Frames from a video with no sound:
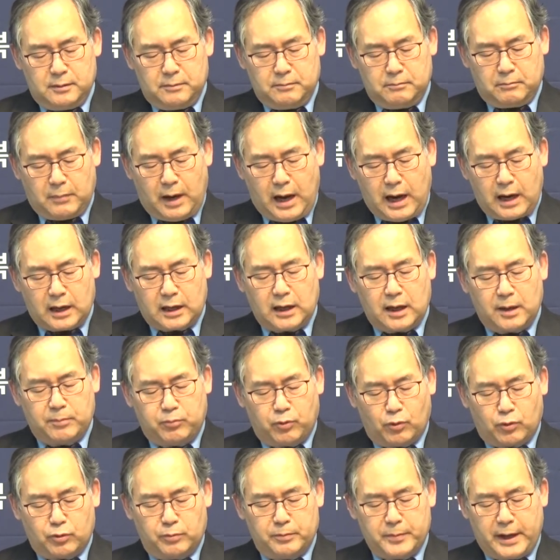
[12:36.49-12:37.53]

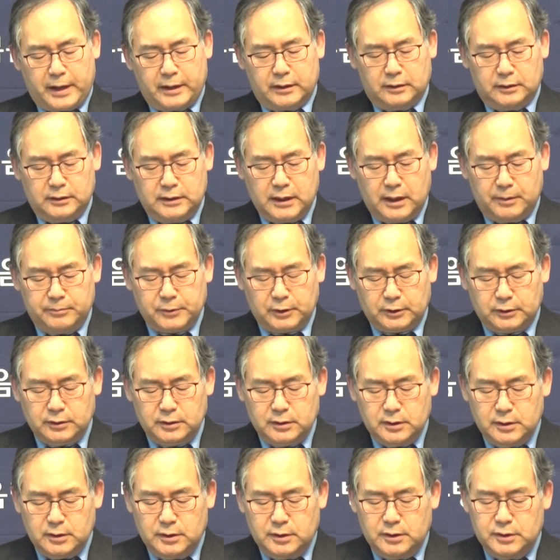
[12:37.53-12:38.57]
마가복음에 의하면
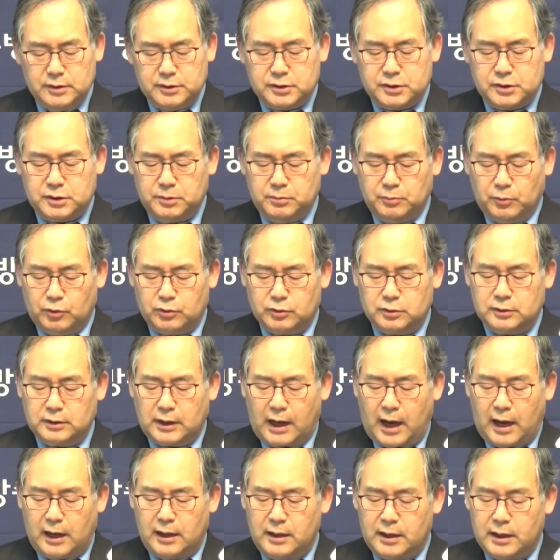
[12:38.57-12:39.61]
시몬은
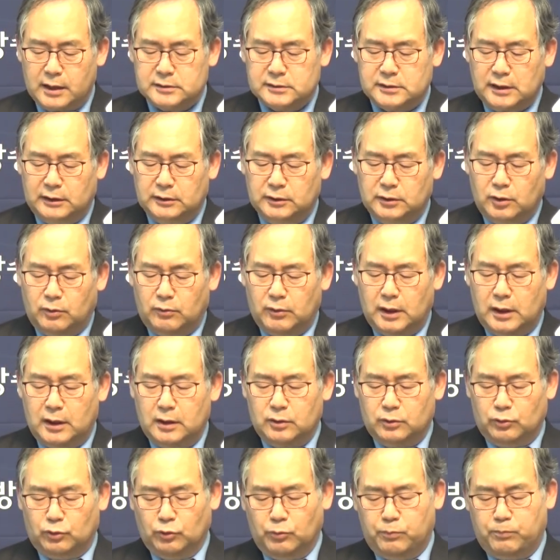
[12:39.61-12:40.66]

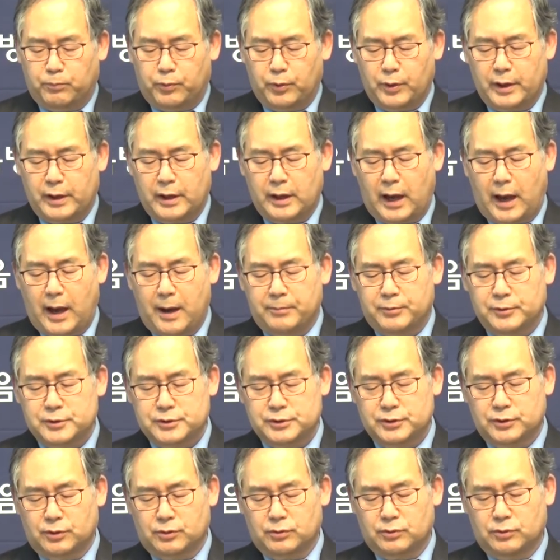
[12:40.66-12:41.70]
알렉산더와 루포의
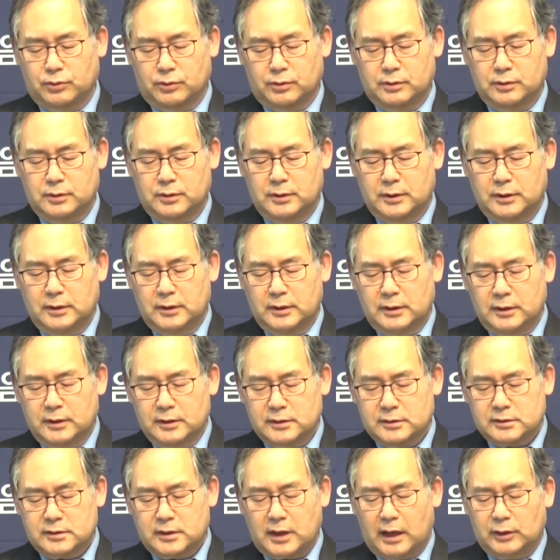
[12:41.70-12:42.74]
아버지였고
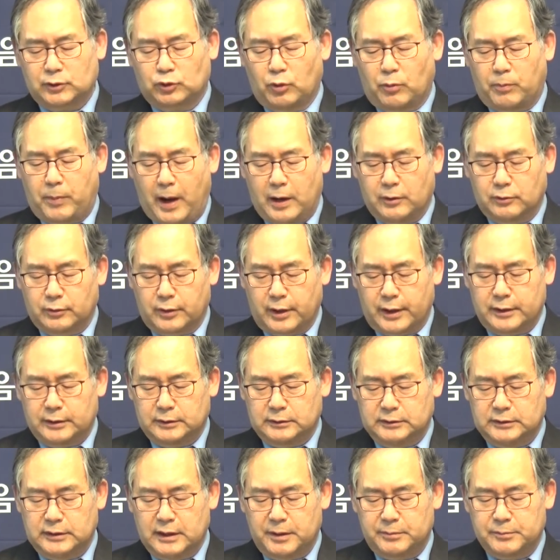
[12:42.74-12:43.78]
사도 바울에
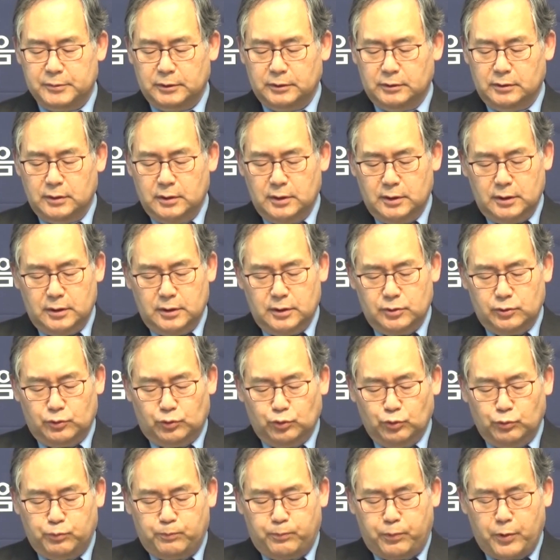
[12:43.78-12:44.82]
의하면
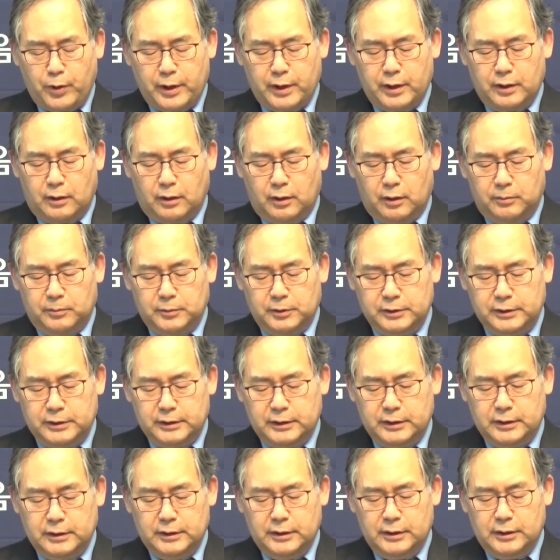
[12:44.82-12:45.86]
루포의
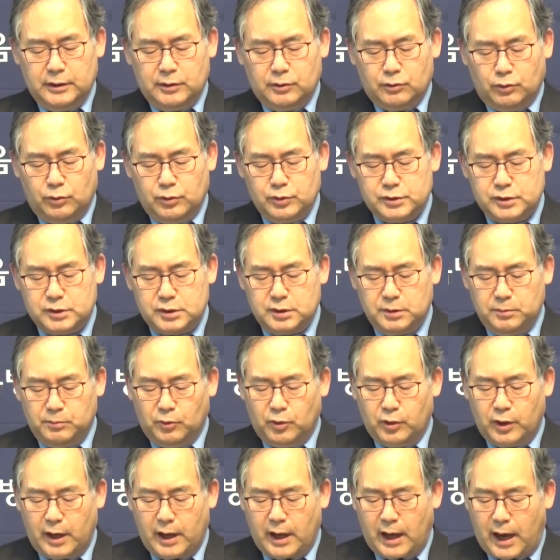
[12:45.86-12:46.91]
어머니 곧
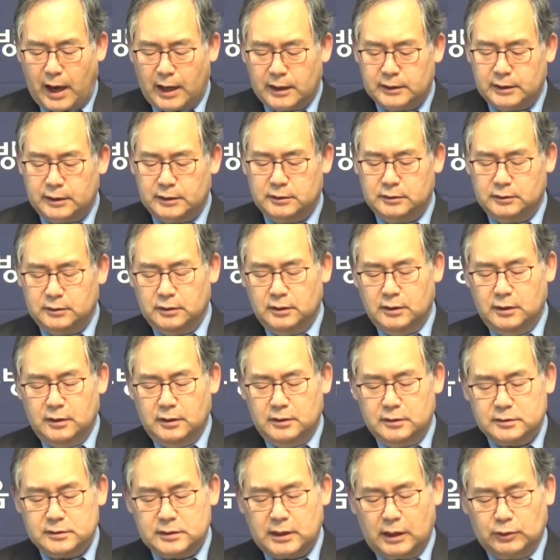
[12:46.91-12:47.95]
시몬의 아내는
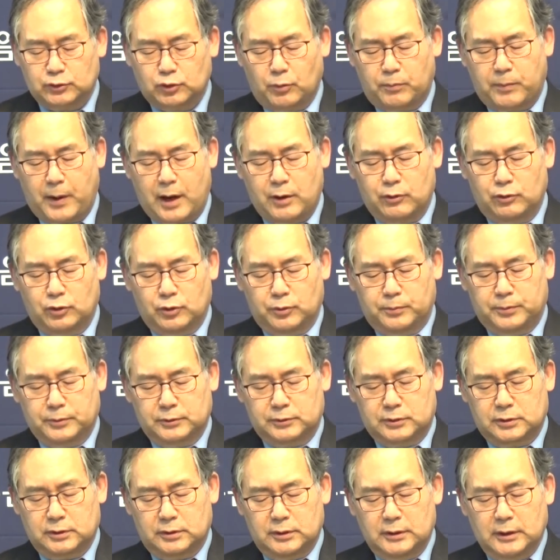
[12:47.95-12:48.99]
사도
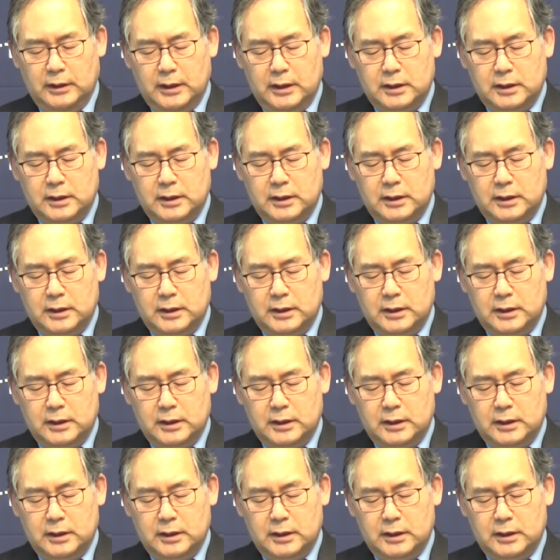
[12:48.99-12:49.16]
바울로부터